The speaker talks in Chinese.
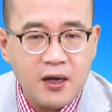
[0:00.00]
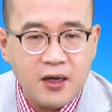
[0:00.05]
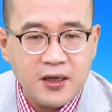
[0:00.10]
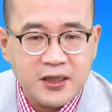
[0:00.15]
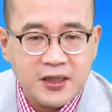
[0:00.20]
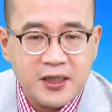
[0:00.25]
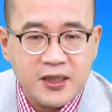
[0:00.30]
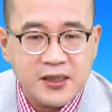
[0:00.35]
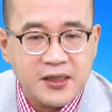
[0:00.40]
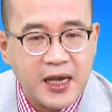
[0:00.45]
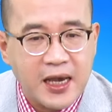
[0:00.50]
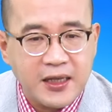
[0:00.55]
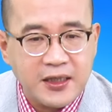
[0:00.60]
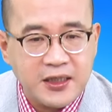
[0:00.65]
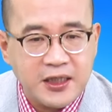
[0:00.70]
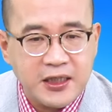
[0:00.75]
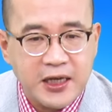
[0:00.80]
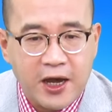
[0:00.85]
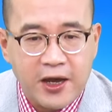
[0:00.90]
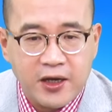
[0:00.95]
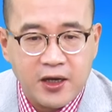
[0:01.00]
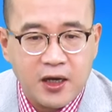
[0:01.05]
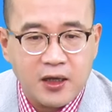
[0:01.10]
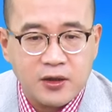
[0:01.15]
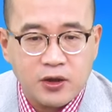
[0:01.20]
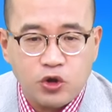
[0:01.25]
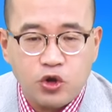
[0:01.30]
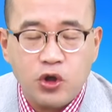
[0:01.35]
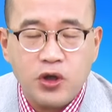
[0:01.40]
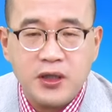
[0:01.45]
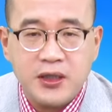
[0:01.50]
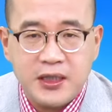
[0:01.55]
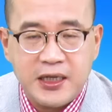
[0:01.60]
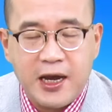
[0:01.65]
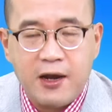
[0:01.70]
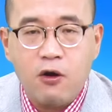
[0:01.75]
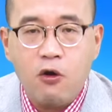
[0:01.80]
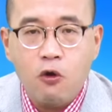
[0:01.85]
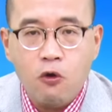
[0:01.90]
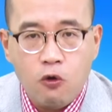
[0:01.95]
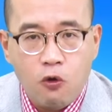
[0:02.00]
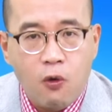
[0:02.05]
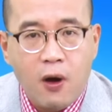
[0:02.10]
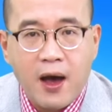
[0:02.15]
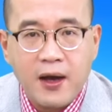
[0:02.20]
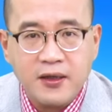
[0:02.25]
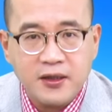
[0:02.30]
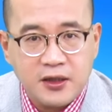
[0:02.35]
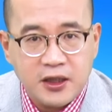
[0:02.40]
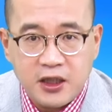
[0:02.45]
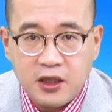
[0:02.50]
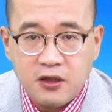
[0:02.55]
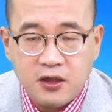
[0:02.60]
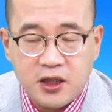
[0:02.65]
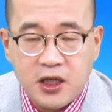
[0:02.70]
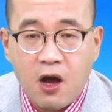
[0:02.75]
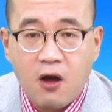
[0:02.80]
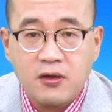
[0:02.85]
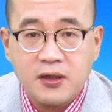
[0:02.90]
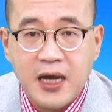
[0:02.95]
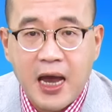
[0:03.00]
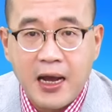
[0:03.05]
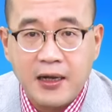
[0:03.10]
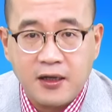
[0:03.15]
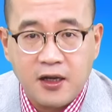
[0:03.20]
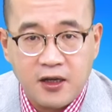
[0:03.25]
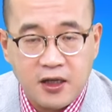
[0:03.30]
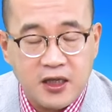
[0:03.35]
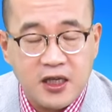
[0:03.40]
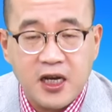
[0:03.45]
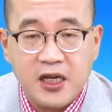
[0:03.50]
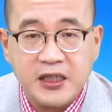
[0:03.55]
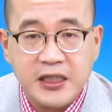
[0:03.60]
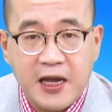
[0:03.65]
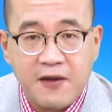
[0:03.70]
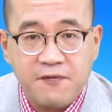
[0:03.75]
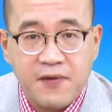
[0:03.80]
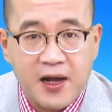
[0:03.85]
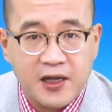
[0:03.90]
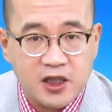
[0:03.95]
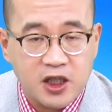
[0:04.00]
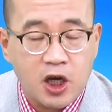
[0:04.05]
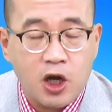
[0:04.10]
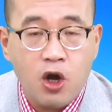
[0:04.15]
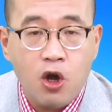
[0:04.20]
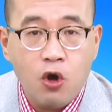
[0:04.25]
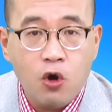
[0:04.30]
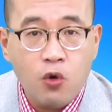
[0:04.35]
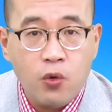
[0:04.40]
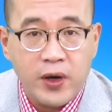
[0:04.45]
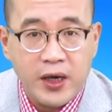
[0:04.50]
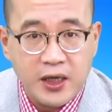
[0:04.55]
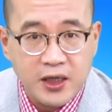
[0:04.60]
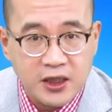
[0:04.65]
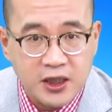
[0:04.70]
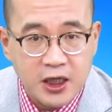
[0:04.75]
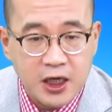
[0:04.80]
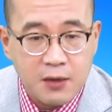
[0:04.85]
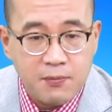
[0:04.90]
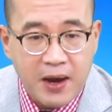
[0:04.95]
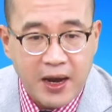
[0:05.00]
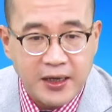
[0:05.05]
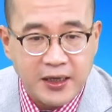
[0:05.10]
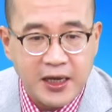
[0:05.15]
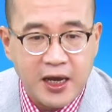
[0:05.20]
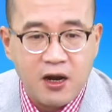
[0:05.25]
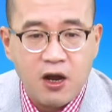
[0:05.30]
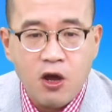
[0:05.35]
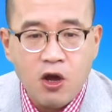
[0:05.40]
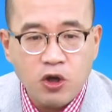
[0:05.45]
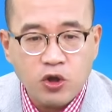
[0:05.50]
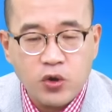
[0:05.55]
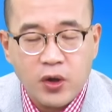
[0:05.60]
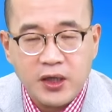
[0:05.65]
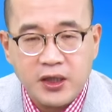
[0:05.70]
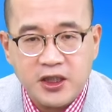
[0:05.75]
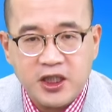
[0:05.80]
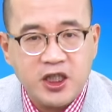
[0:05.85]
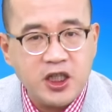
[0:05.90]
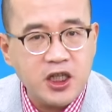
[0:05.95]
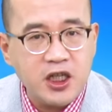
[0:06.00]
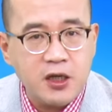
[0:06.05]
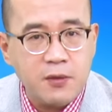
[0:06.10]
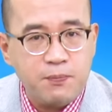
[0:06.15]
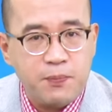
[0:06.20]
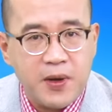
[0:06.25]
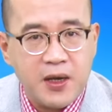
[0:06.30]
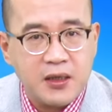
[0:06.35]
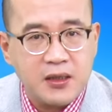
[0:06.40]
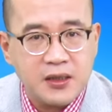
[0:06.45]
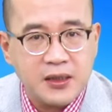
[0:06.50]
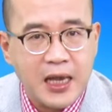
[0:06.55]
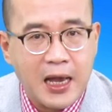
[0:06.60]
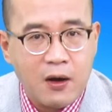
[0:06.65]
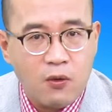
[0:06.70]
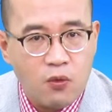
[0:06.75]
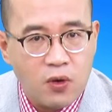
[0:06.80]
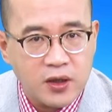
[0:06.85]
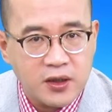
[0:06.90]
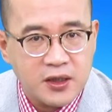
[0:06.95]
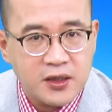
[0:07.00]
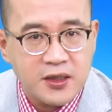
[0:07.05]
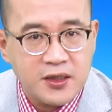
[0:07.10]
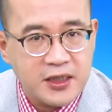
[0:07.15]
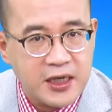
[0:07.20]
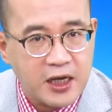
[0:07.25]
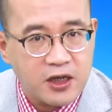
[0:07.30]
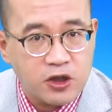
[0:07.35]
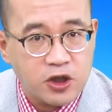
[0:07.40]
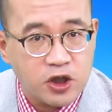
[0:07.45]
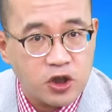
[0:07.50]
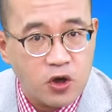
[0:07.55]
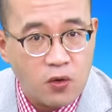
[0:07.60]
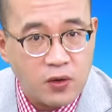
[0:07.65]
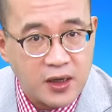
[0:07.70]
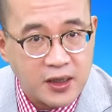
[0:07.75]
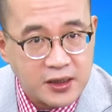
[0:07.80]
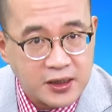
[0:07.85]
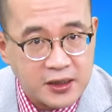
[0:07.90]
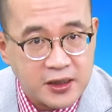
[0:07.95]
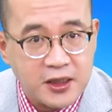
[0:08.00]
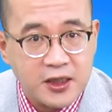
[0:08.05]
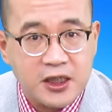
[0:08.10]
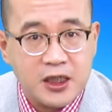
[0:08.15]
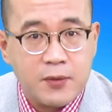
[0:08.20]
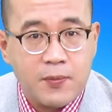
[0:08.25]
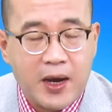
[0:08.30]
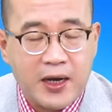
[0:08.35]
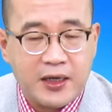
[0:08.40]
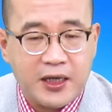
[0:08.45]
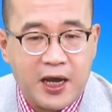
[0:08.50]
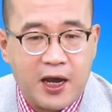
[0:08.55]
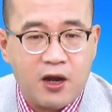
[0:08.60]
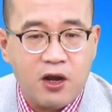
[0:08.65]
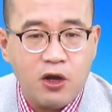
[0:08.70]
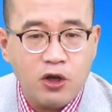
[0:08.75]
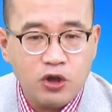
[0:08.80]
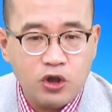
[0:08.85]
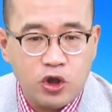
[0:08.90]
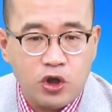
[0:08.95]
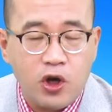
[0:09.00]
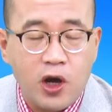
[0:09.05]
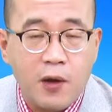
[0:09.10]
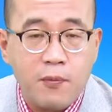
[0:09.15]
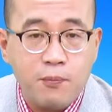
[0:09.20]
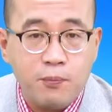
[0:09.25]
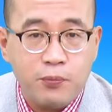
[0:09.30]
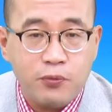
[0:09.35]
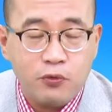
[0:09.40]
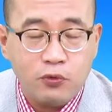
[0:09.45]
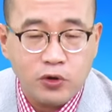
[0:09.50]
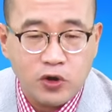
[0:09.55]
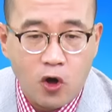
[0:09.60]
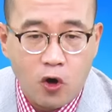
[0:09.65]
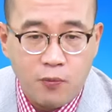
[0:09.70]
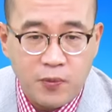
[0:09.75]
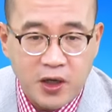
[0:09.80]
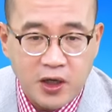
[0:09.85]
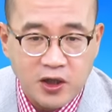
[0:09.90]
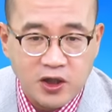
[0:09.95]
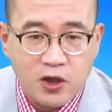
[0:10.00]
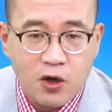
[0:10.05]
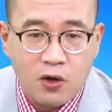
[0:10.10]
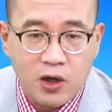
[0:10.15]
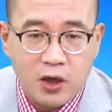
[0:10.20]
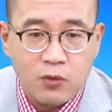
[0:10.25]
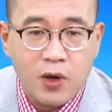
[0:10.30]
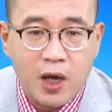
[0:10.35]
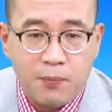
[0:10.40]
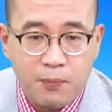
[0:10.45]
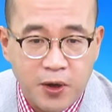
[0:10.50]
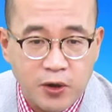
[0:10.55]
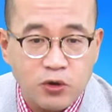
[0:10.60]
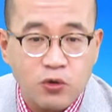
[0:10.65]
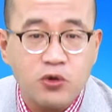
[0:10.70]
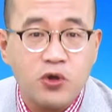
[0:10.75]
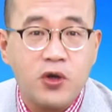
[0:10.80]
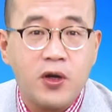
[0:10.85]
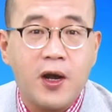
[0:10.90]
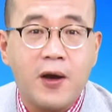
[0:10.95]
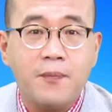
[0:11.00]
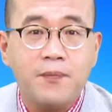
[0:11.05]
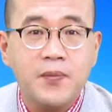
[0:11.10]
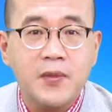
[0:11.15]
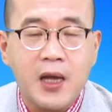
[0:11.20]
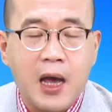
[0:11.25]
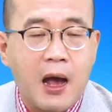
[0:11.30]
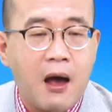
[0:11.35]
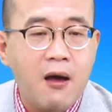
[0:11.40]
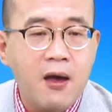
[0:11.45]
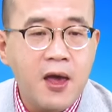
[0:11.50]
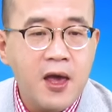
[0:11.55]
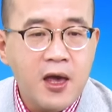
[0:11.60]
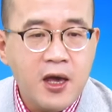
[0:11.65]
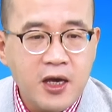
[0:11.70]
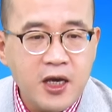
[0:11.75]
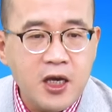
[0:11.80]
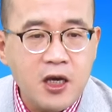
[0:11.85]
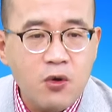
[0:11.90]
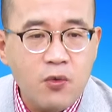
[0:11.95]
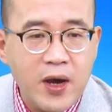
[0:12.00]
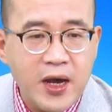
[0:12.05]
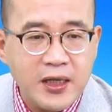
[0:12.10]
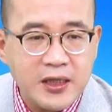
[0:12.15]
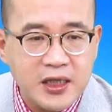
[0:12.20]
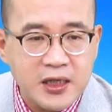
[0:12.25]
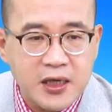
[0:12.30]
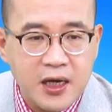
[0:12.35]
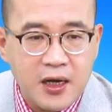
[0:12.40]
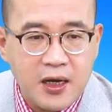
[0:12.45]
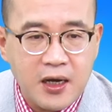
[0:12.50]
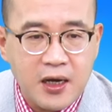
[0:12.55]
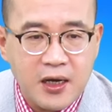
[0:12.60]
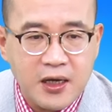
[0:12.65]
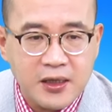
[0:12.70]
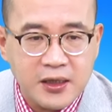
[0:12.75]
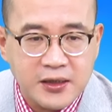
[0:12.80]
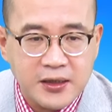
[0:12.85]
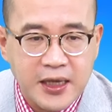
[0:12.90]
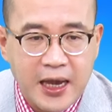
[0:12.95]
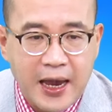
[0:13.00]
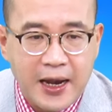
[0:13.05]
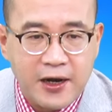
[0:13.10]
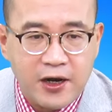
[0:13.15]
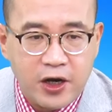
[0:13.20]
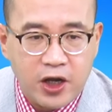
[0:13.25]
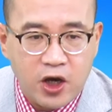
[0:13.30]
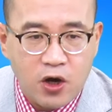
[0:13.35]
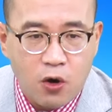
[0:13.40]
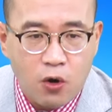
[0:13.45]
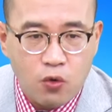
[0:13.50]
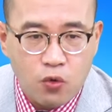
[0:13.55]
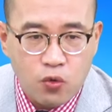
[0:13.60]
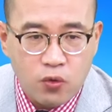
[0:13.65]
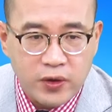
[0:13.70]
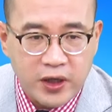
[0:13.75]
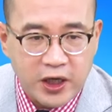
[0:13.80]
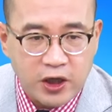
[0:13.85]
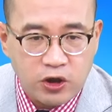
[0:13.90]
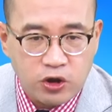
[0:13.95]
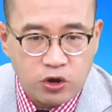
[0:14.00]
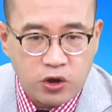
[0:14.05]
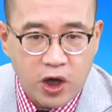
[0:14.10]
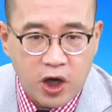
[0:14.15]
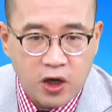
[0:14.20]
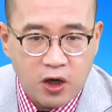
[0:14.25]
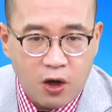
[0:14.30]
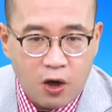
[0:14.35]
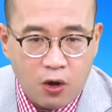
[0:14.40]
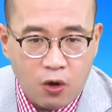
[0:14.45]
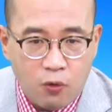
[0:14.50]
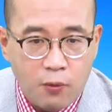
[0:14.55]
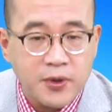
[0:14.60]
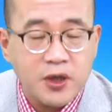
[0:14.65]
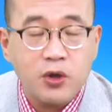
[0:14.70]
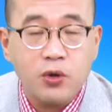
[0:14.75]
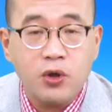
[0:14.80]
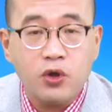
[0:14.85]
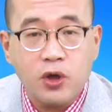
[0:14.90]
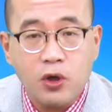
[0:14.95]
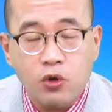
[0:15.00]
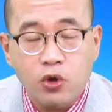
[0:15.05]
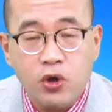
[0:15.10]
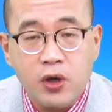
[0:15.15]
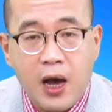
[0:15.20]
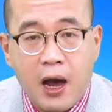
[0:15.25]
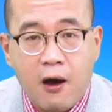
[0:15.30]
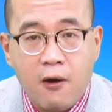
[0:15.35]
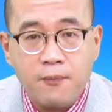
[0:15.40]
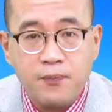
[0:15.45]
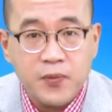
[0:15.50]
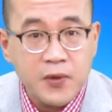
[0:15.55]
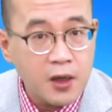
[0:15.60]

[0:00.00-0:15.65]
22437还有一个均线黄金交叉的123法则回撤买点，所以基本上我之前送的4次买点全部都命中，因为喷出去的。好，因为这个23650缺口，我们是预告